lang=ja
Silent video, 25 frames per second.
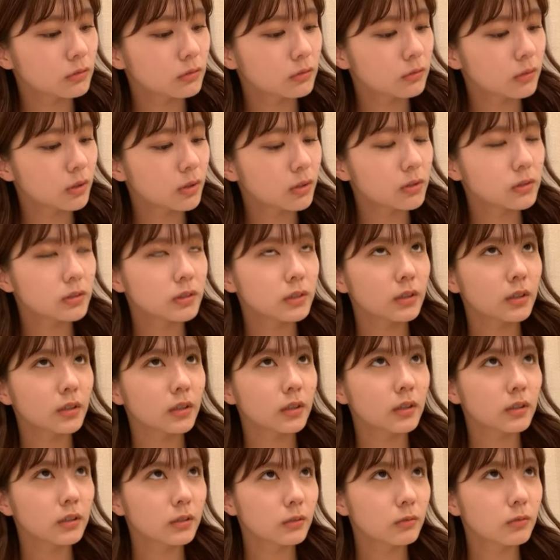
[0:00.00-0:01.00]
お話し
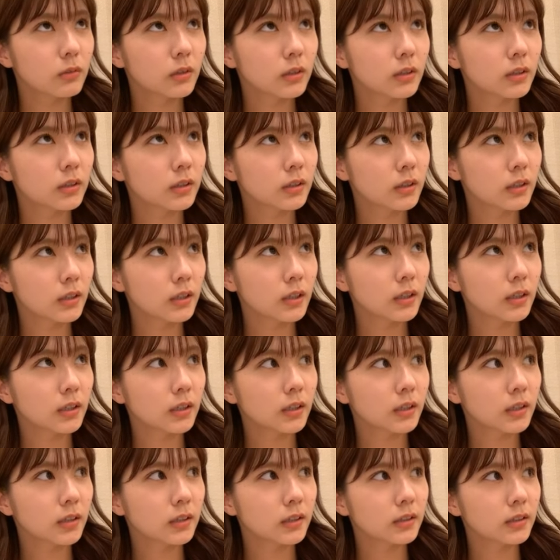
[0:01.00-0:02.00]
会終わって
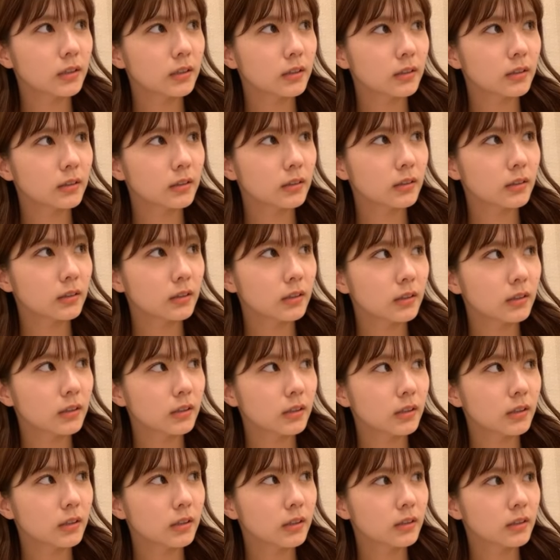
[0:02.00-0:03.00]
帰ってき
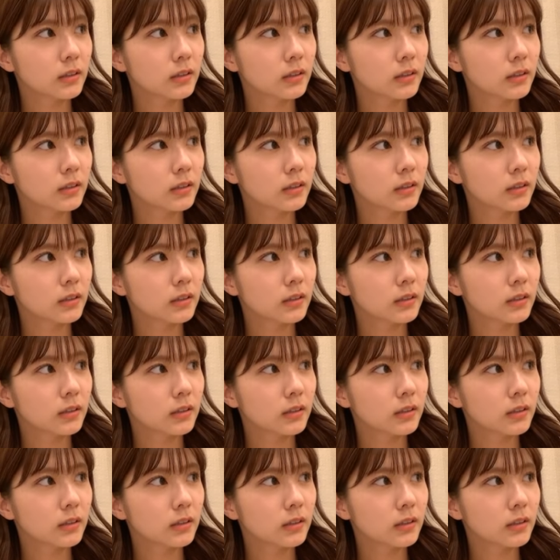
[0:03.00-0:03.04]
て